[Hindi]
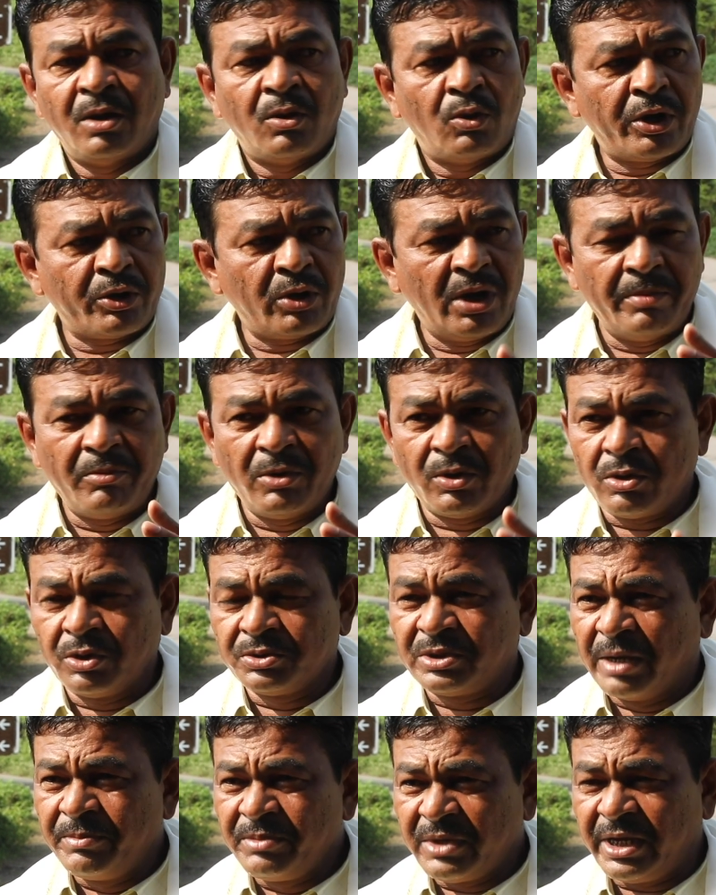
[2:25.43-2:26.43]
और
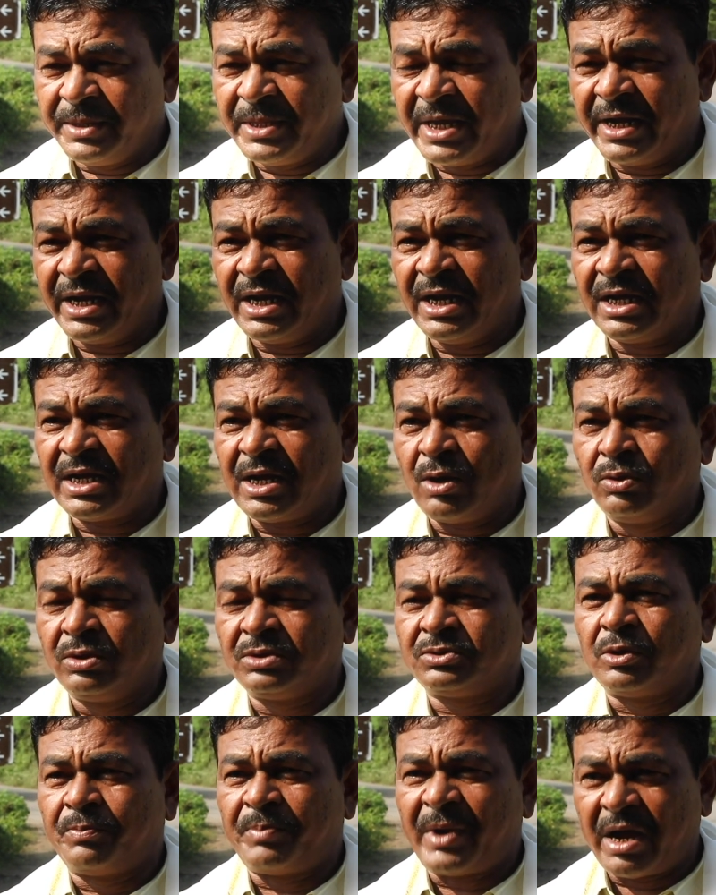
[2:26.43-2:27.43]
हमको धमकी देने लगा
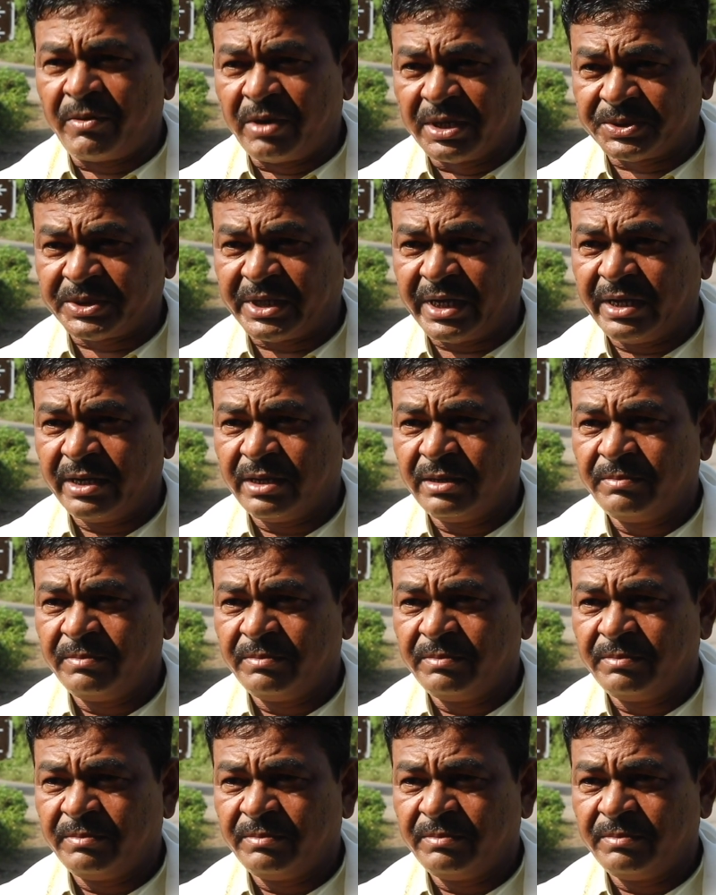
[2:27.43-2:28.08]
उसको पावर से